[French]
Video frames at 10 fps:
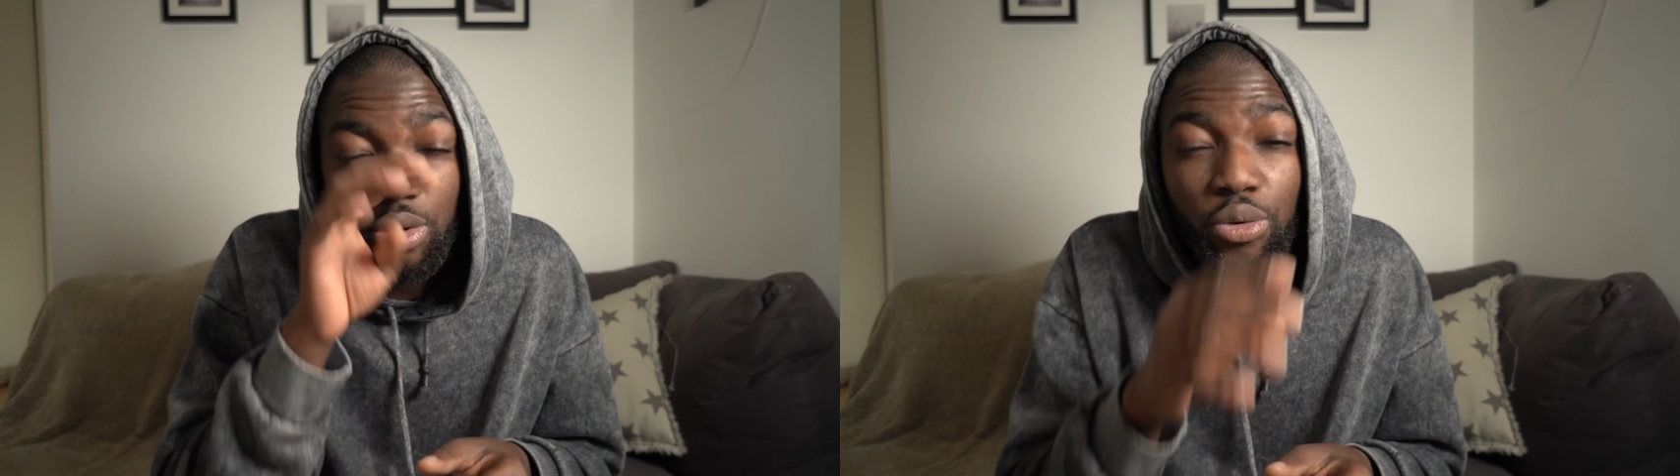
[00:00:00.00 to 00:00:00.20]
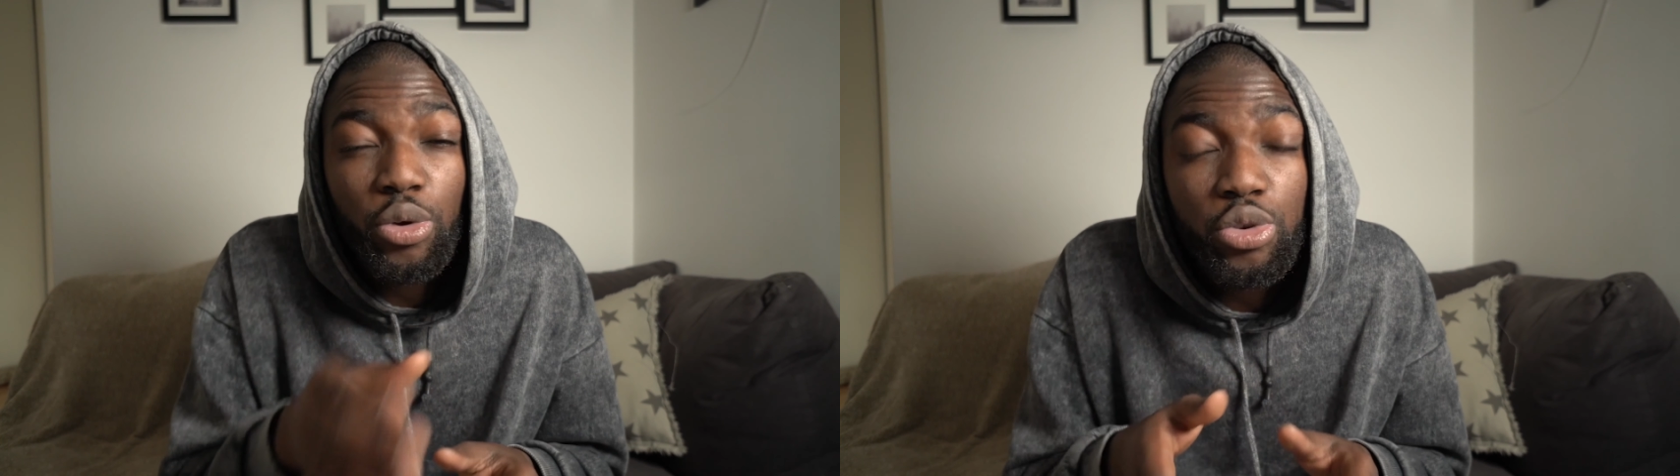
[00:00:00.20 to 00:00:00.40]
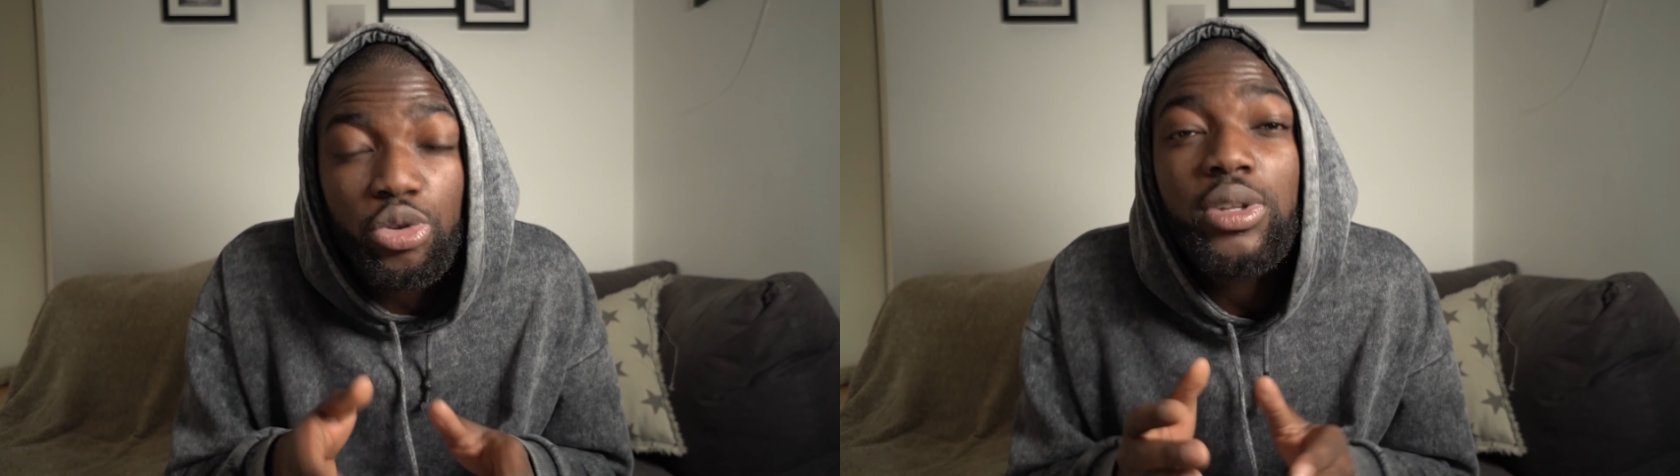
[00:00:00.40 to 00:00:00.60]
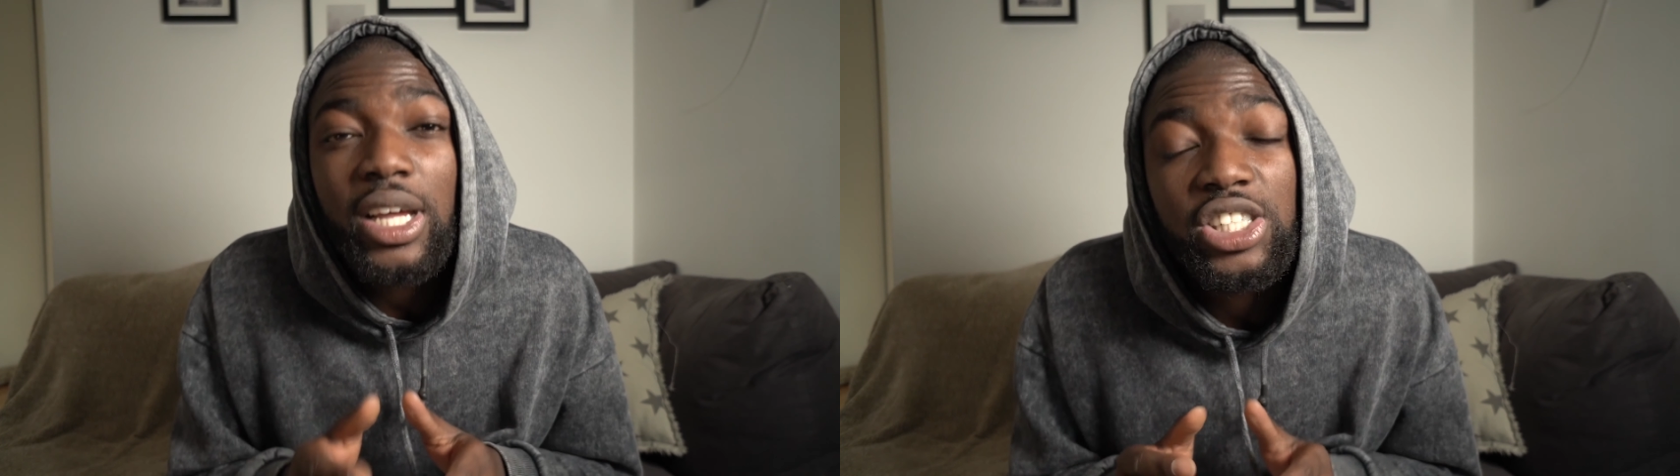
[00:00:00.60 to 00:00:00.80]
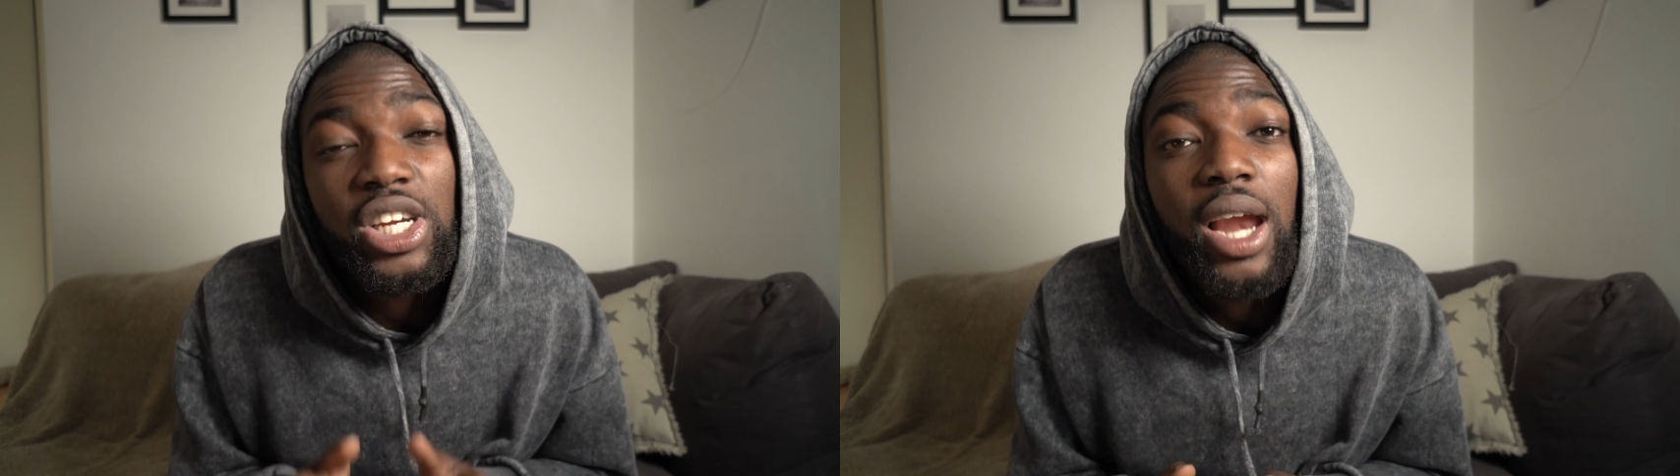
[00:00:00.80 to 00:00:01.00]
Sauf que ce
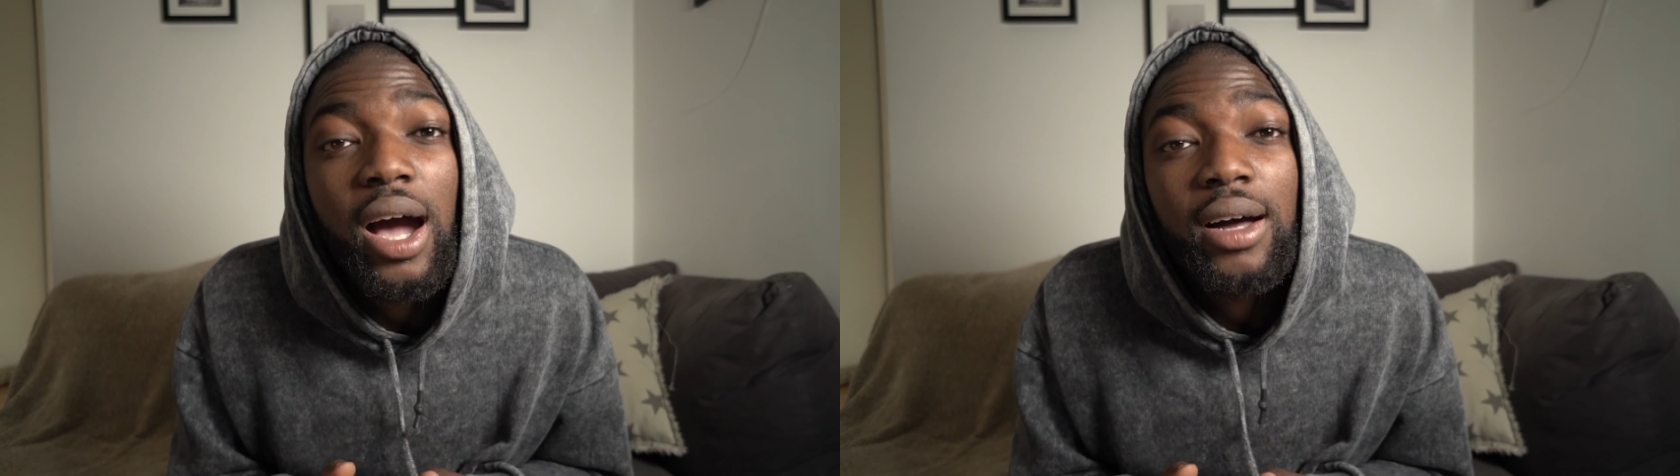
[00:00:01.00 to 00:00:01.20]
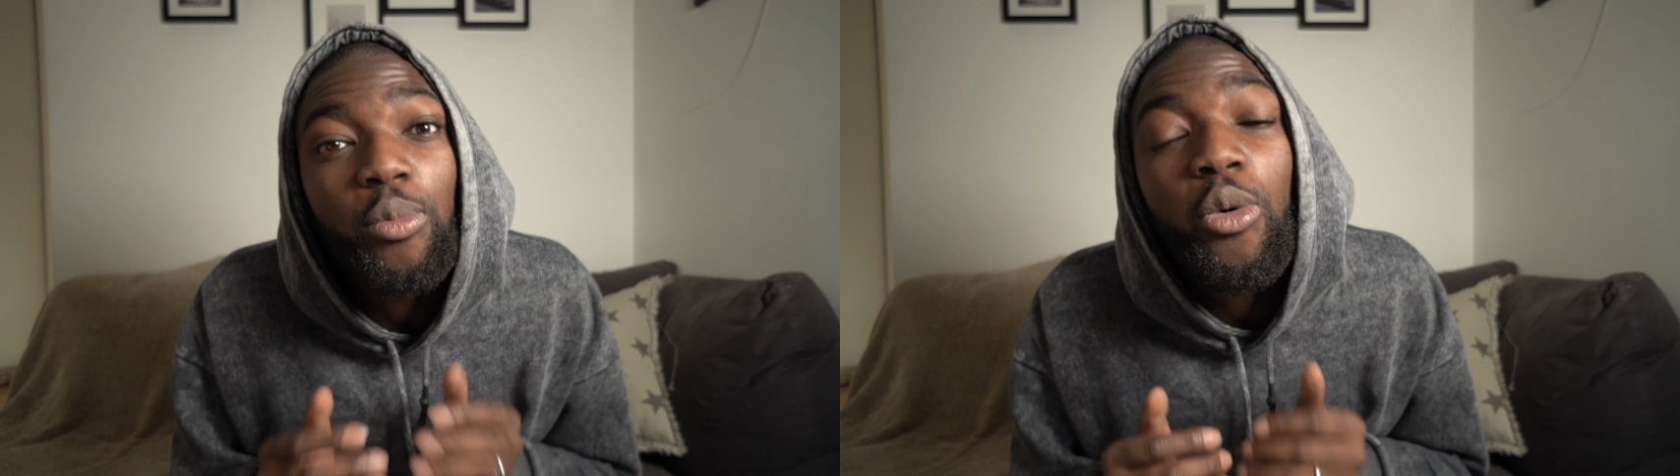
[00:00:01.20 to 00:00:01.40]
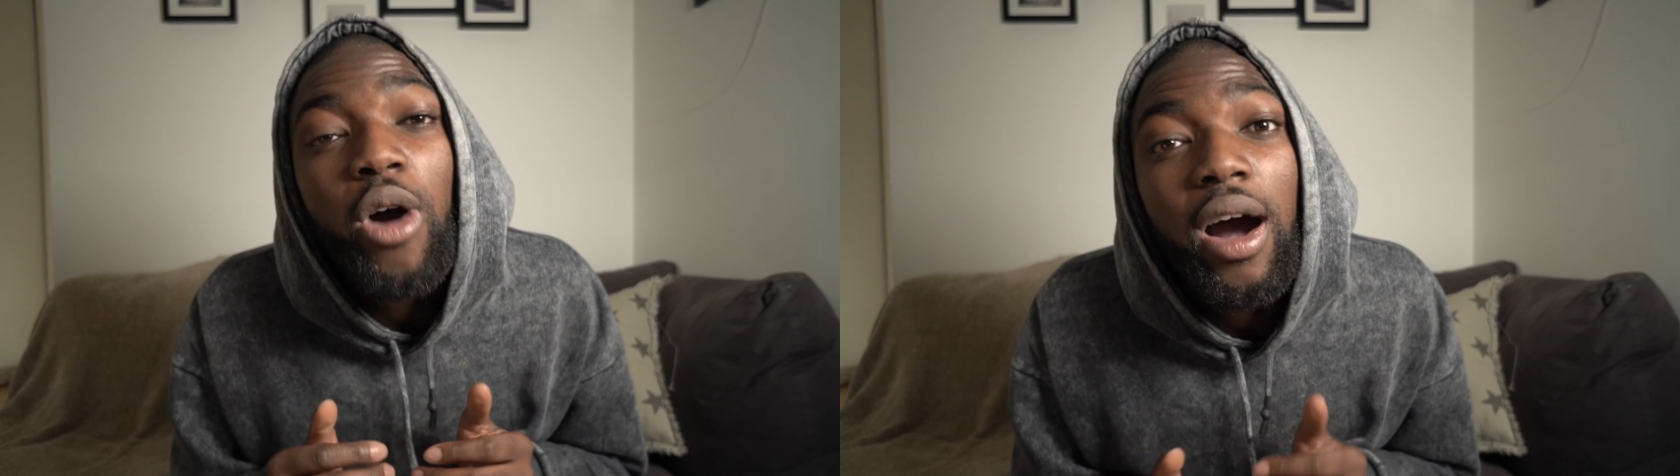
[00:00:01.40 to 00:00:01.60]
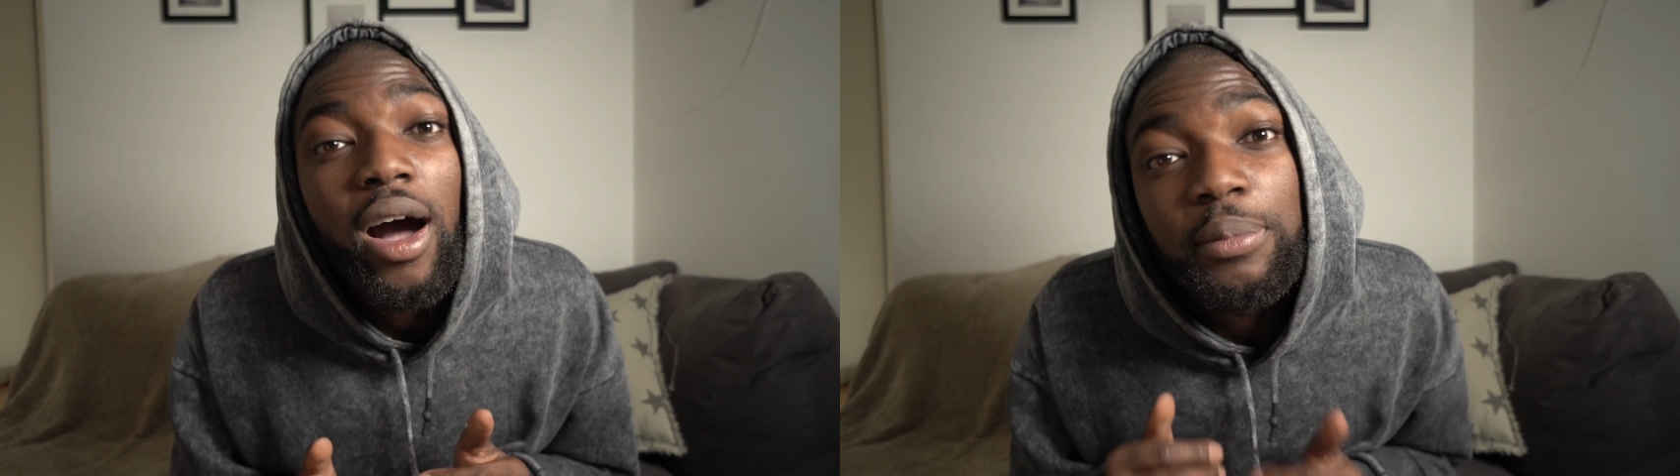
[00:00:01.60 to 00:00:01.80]
trajet-là, moi,